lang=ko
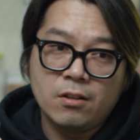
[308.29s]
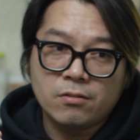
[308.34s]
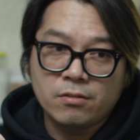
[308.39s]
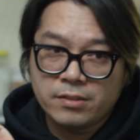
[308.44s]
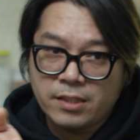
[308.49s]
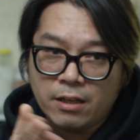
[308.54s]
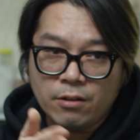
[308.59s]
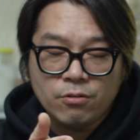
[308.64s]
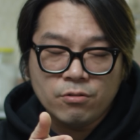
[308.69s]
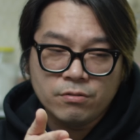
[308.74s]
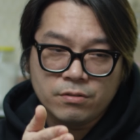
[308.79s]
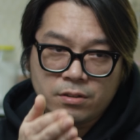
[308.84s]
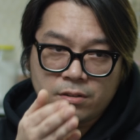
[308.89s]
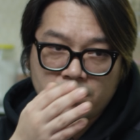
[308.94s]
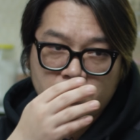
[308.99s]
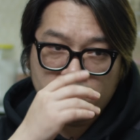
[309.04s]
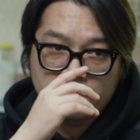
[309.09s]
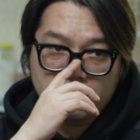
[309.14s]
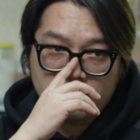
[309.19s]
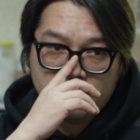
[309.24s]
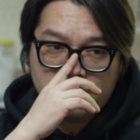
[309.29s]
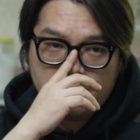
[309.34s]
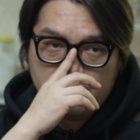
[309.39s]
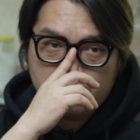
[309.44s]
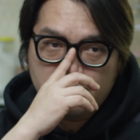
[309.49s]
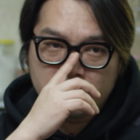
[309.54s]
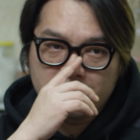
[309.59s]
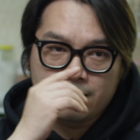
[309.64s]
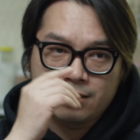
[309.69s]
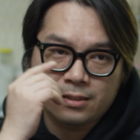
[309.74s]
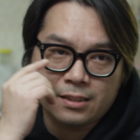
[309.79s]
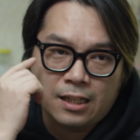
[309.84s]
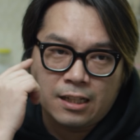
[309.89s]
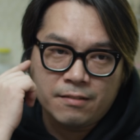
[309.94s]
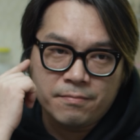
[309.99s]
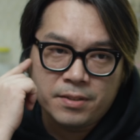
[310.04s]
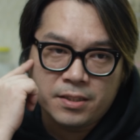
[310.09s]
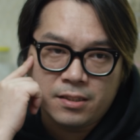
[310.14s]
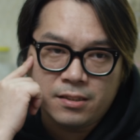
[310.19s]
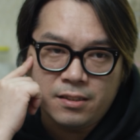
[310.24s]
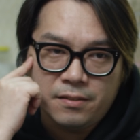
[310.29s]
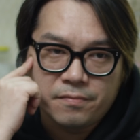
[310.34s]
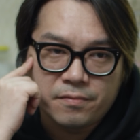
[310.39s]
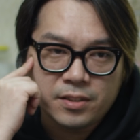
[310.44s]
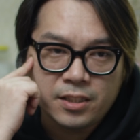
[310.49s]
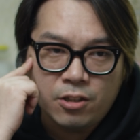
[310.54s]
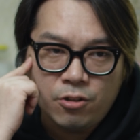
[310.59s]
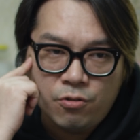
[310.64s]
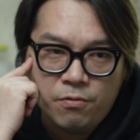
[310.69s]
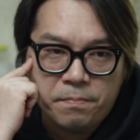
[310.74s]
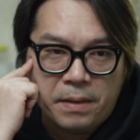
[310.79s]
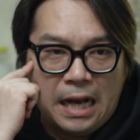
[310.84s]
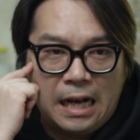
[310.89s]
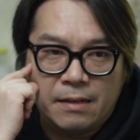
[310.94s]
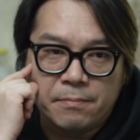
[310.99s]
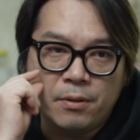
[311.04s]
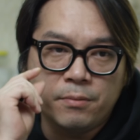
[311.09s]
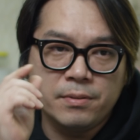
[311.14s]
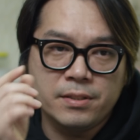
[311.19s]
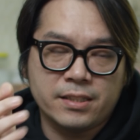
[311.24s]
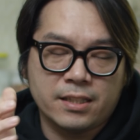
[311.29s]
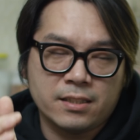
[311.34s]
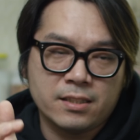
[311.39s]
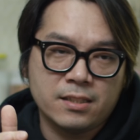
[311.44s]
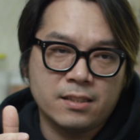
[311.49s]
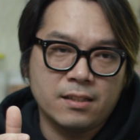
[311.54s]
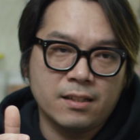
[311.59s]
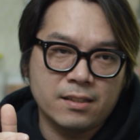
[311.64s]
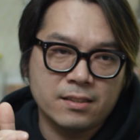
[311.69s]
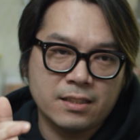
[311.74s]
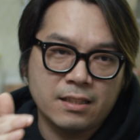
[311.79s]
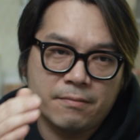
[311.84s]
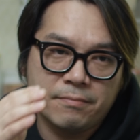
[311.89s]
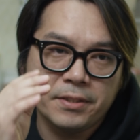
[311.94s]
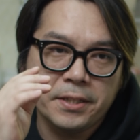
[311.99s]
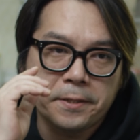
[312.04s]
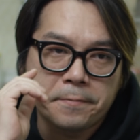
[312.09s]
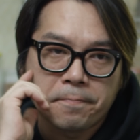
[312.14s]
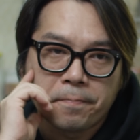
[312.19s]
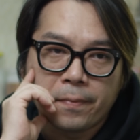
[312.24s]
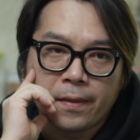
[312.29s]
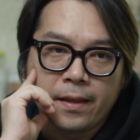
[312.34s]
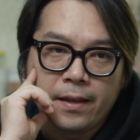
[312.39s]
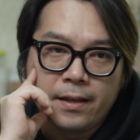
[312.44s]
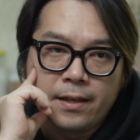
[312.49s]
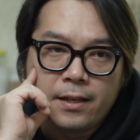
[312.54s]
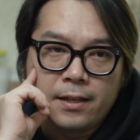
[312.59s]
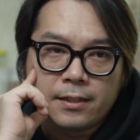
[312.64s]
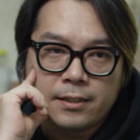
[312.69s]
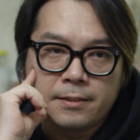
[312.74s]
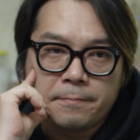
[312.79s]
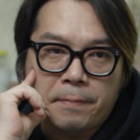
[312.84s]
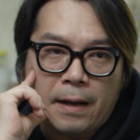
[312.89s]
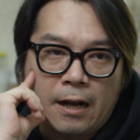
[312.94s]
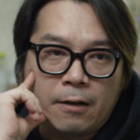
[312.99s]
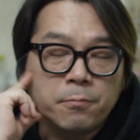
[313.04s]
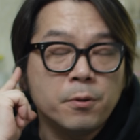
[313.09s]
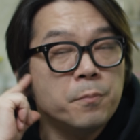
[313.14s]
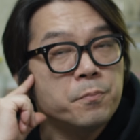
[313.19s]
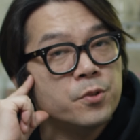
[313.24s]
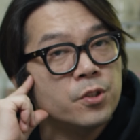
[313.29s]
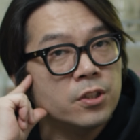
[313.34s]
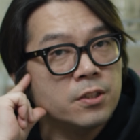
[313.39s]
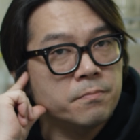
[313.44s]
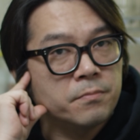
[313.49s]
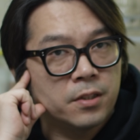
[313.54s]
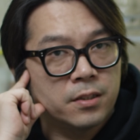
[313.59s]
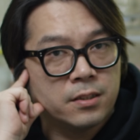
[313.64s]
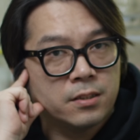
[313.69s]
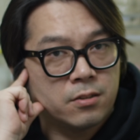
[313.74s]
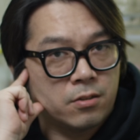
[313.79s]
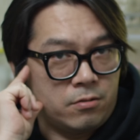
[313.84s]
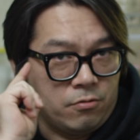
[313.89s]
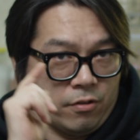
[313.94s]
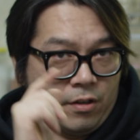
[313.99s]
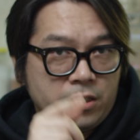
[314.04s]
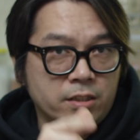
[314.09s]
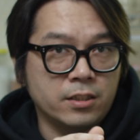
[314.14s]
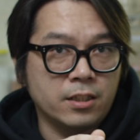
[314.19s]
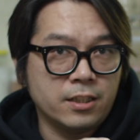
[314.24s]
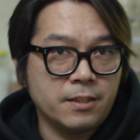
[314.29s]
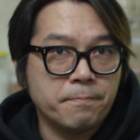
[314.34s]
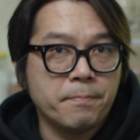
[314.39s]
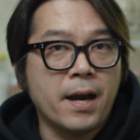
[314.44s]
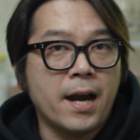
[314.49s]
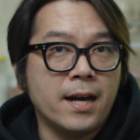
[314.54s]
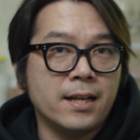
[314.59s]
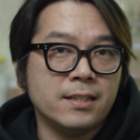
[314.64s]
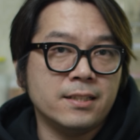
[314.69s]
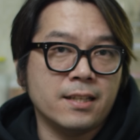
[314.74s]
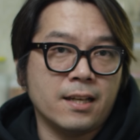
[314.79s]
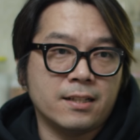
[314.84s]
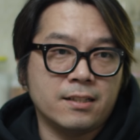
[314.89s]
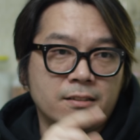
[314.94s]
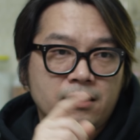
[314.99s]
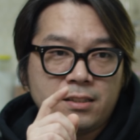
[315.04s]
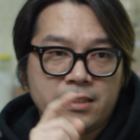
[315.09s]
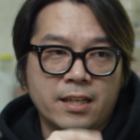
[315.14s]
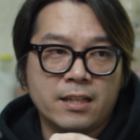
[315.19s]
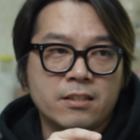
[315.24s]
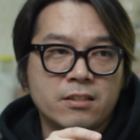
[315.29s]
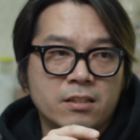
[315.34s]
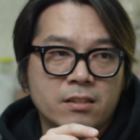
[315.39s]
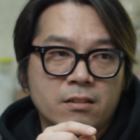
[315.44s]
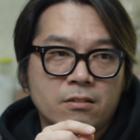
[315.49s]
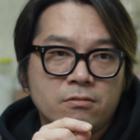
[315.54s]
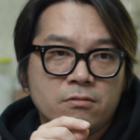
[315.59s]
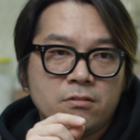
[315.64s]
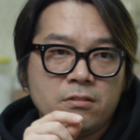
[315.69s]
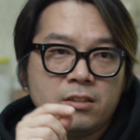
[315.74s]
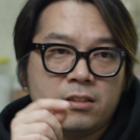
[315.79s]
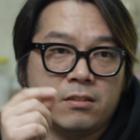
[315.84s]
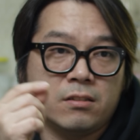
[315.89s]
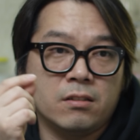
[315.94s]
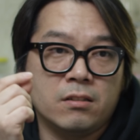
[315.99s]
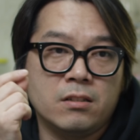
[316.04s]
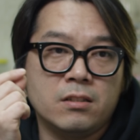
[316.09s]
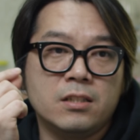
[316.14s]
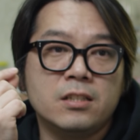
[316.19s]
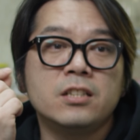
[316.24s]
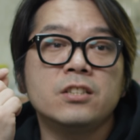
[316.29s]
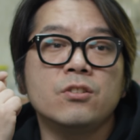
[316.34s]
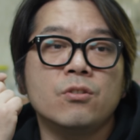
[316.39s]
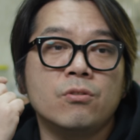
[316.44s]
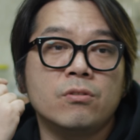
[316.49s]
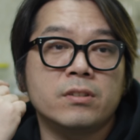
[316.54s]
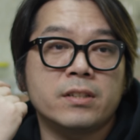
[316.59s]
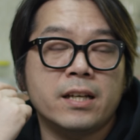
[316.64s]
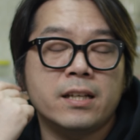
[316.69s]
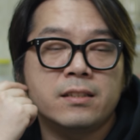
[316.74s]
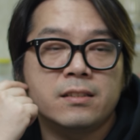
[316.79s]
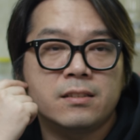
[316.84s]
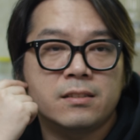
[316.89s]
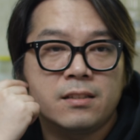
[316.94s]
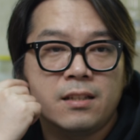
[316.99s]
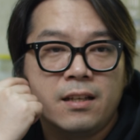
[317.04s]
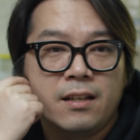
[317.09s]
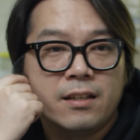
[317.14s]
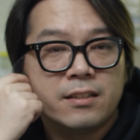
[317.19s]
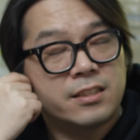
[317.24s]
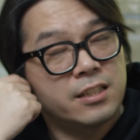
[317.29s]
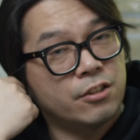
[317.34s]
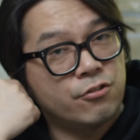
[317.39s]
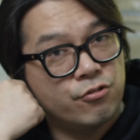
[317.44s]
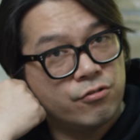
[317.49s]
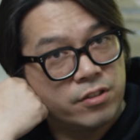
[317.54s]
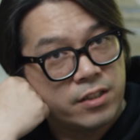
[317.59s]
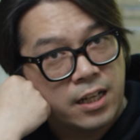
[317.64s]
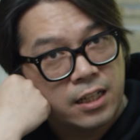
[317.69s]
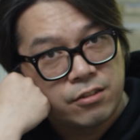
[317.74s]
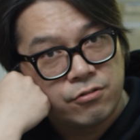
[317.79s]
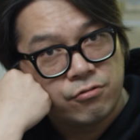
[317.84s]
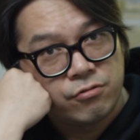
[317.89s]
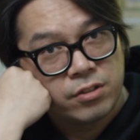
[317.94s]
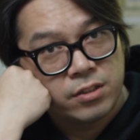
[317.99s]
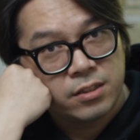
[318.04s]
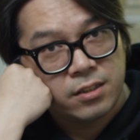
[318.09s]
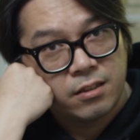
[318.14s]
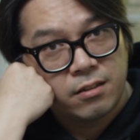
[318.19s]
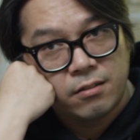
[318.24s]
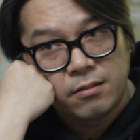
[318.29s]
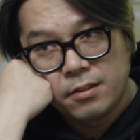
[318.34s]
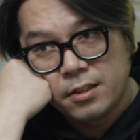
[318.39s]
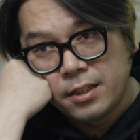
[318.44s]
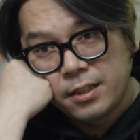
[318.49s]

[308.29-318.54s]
또 새로운 그 장비들은 새로운 방법을 제시를 하기 때문에 그 방법적인 면에서 저는 굉장히 빠르게 그걸 캐치하고 그걸 응용을 하는 재주를 가지고 있어요.